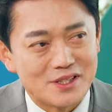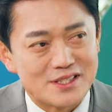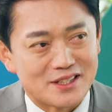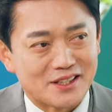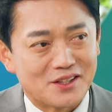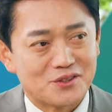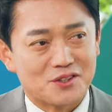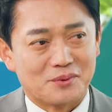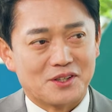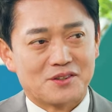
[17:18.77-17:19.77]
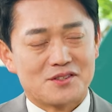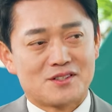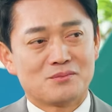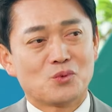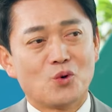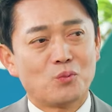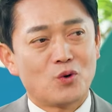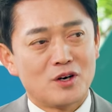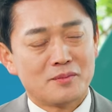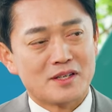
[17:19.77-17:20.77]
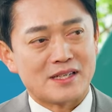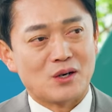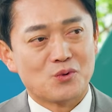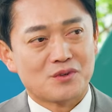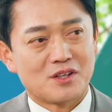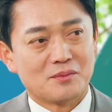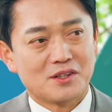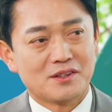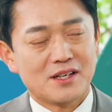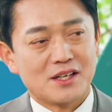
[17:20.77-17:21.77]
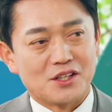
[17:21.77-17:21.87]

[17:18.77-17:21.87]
있잖아요. 그러면 네, 지금 네. 도 포함해서 아홉 개면